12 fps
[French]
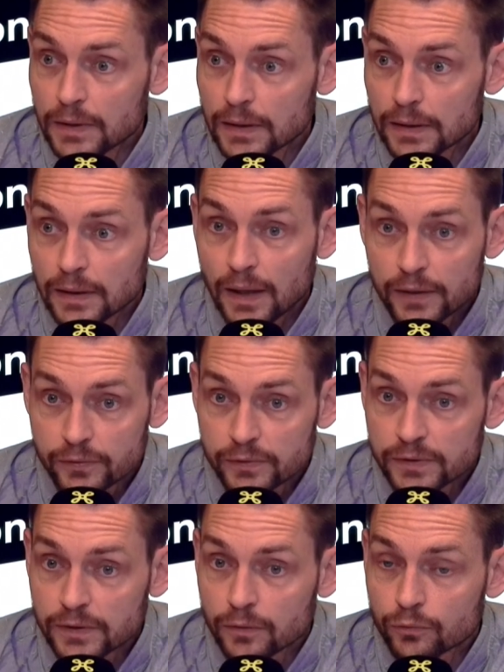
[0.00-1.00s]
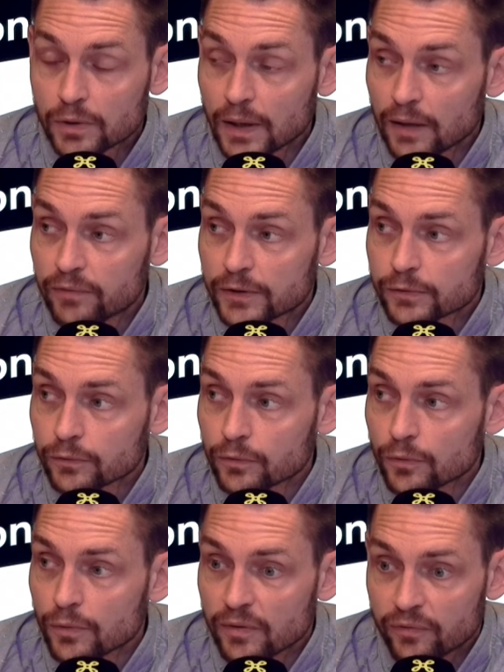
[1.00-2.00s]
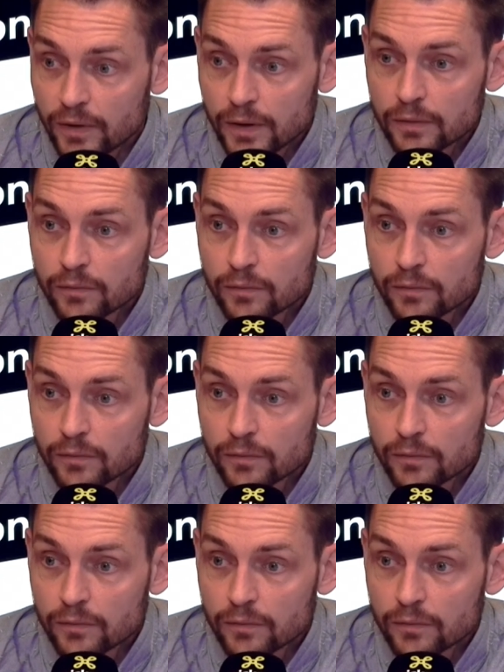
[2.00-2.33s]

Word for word: Il est associé dans toutes les réflexions de l'UEFA.